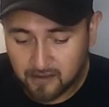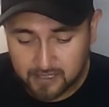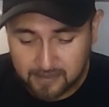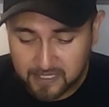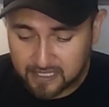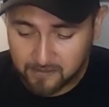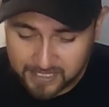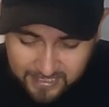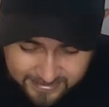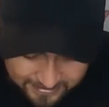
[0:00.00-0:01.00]
vamos a meter
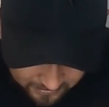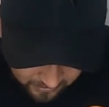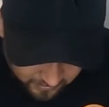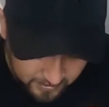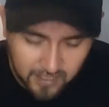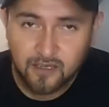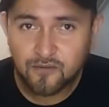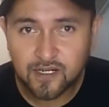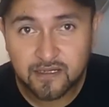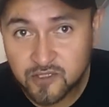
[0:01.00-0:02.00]
mientras esto y
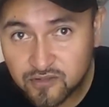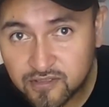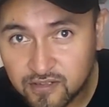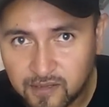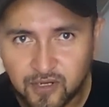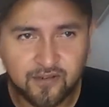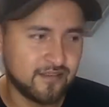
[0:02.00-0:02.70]
guardamos nuestro libro.